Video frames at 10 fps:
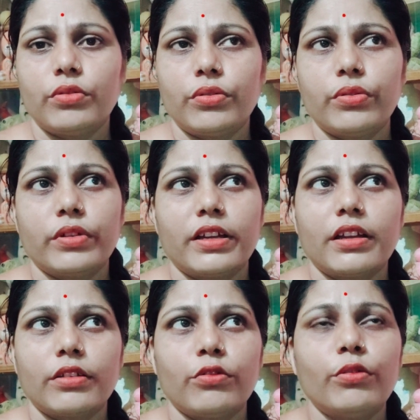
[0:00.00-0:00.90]
ও
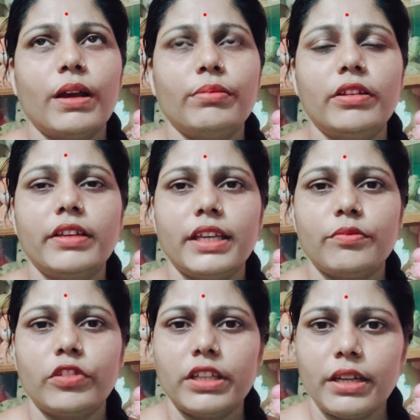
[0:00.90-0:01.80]
ও ভাবলো কি
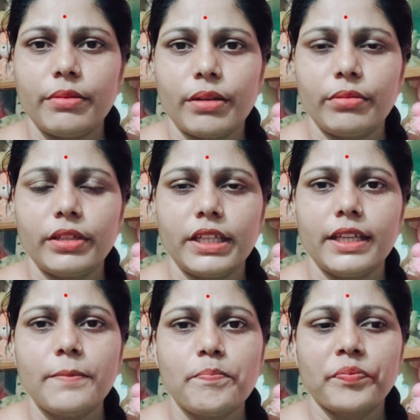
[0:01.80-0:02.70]
মন্দিরা ভাবলো
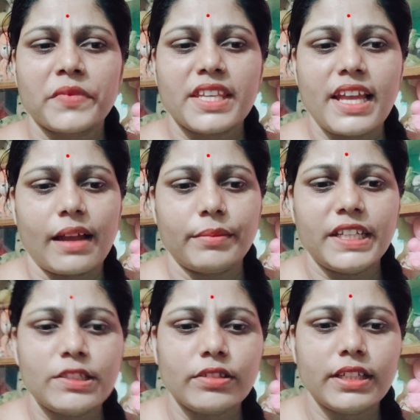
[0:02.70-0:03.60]
কি যে
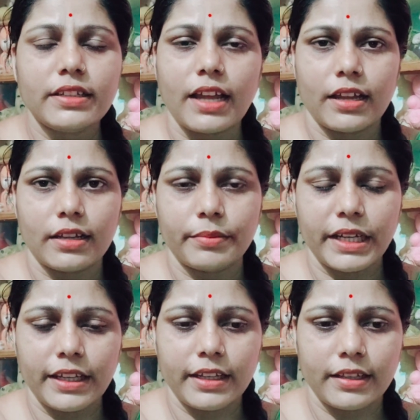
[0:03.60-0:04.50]
আমি যদি না
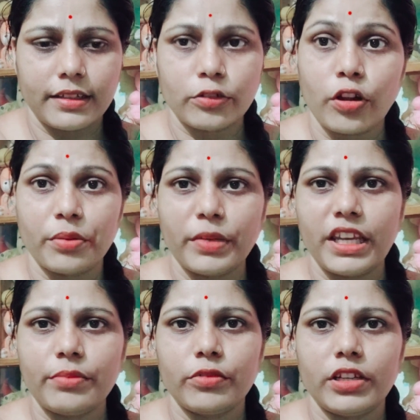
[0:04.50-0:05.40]
মানে নর্মালে